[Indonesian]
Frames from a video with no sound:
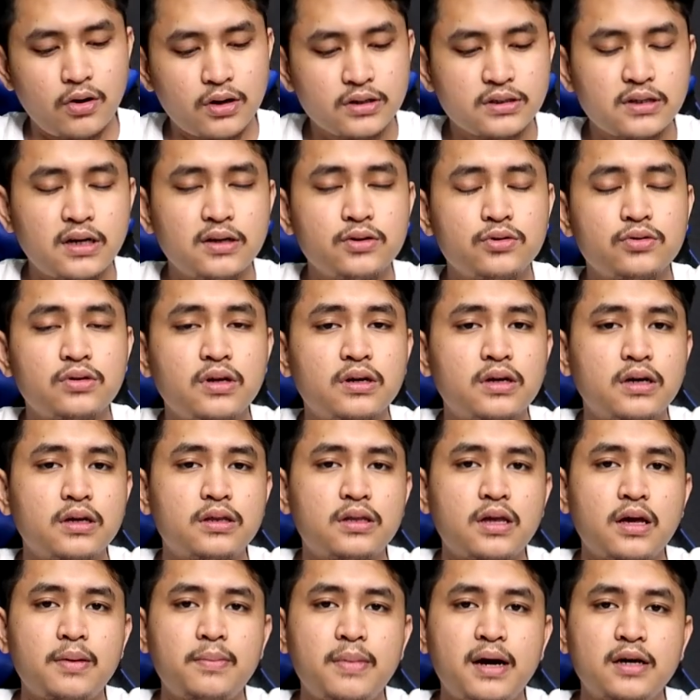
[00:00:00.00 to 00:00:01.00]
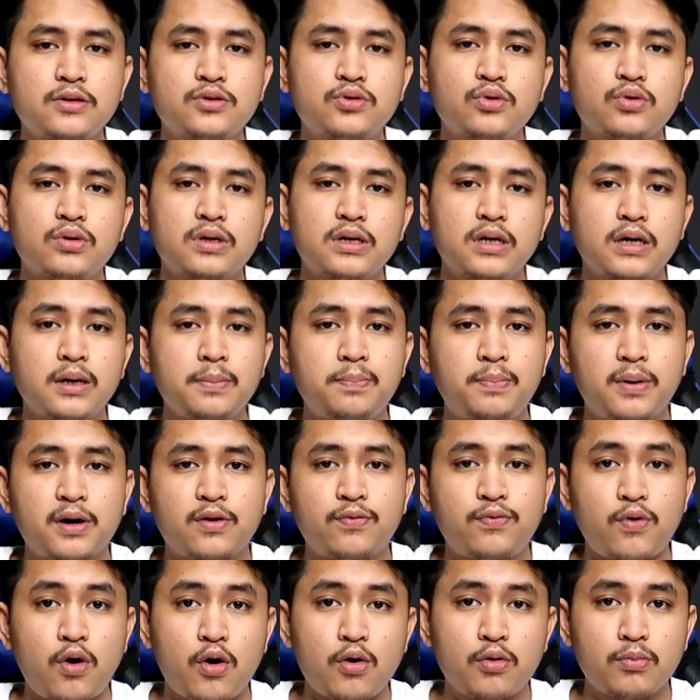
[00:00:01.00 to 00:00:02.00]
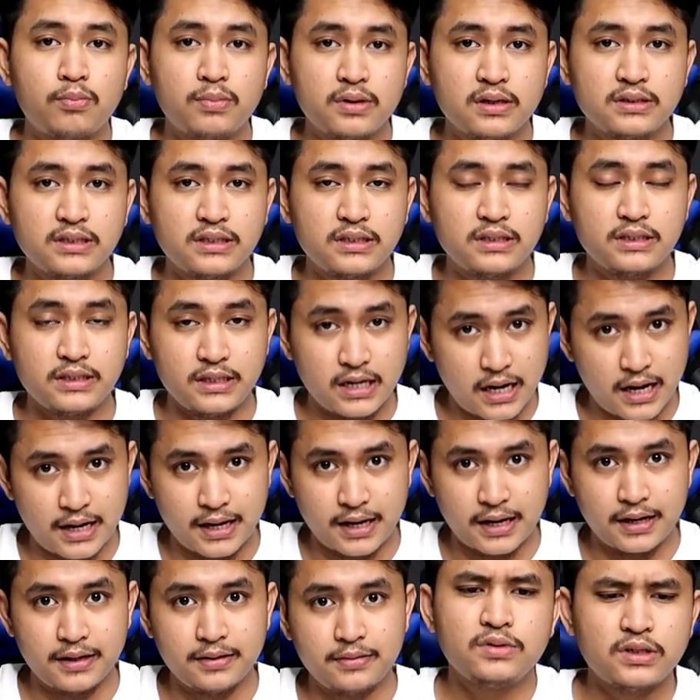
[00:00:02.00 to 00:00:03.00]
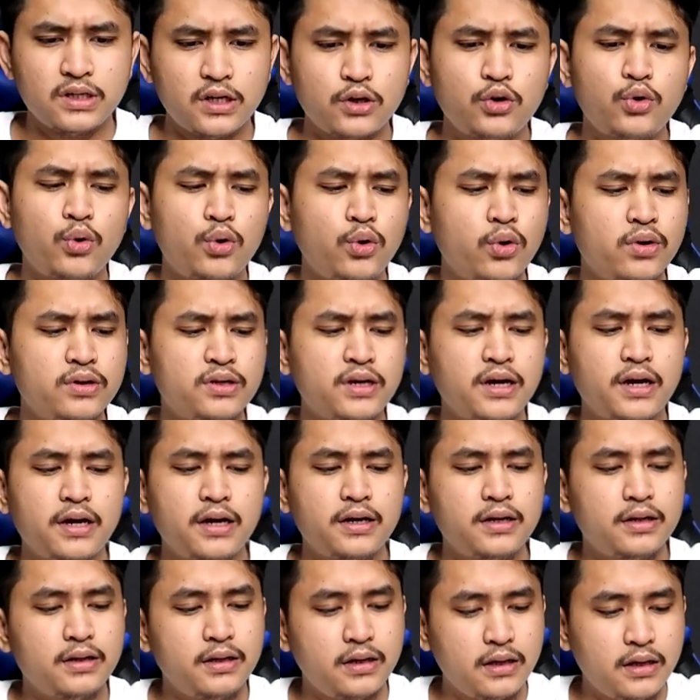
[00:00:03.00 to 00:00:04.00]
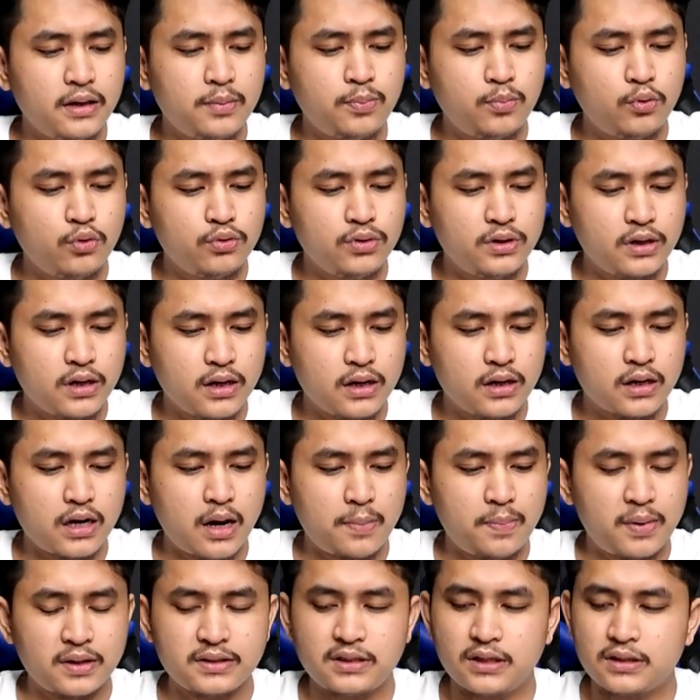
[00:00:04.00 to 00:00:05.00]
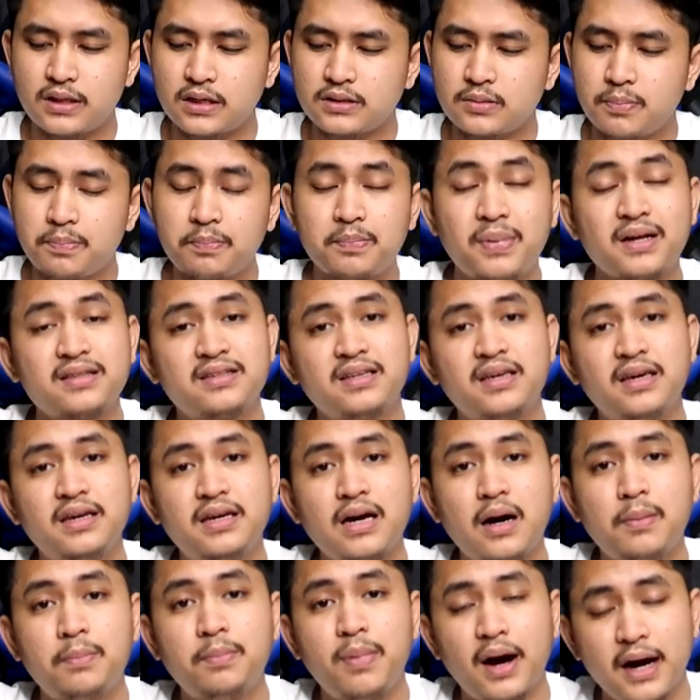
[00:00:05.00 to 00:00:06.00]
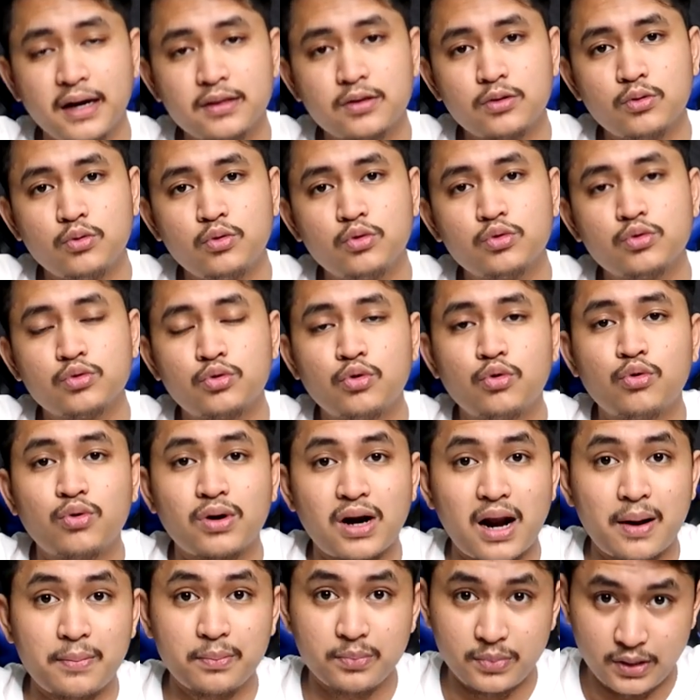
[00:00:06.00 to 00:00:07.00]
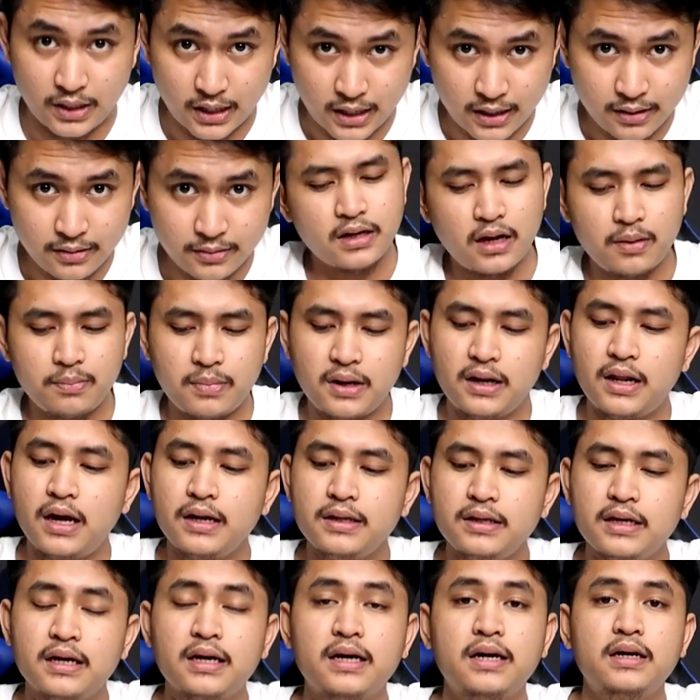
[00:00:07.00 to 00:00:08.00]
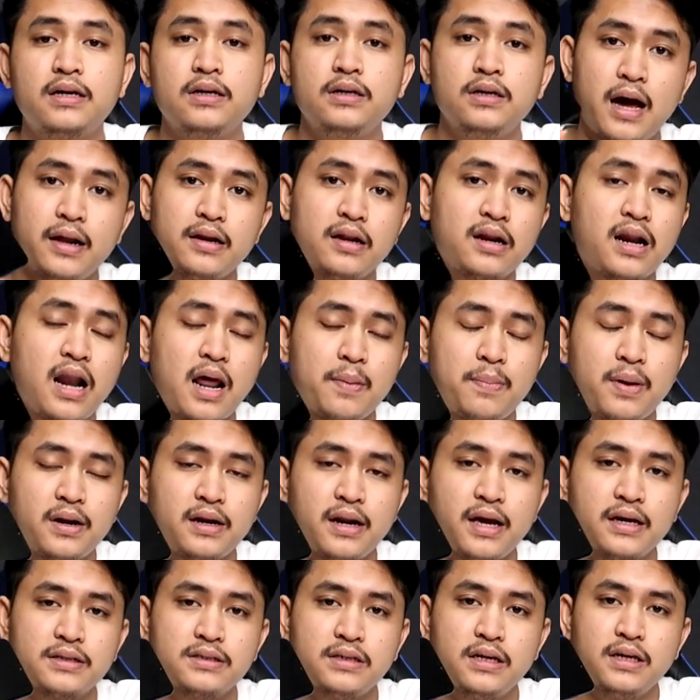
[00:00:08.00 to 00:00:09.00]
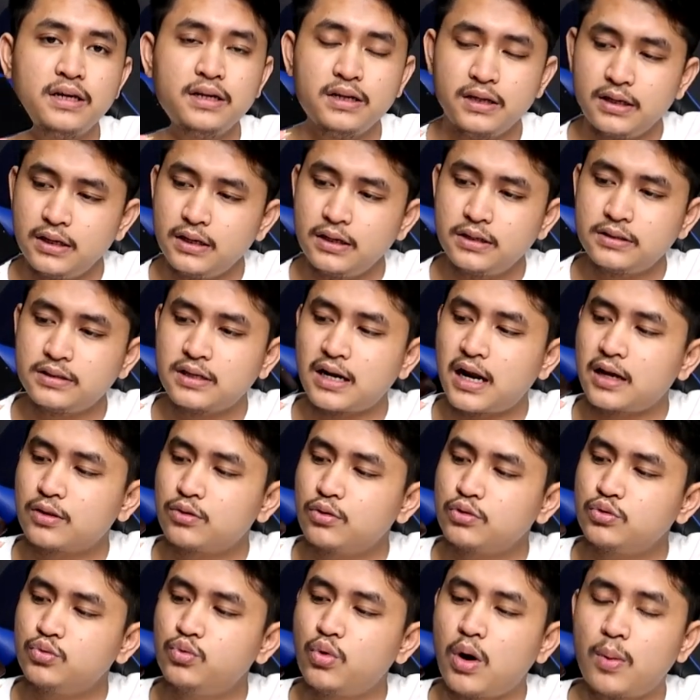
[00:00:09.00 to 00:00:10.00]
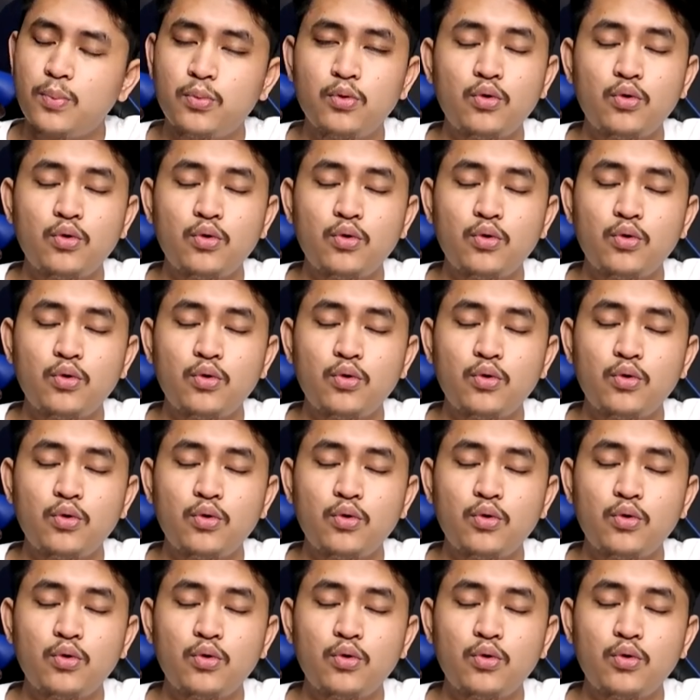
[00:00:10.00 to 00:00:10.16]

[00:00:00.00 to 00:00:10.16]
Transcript: Oke selanjutnya kita masuk ke performance-nya ya. Jadi dua-duanya ini punya kapasitas 4 GB untuk RAM-nya dan bedanya Honor 8X ini 128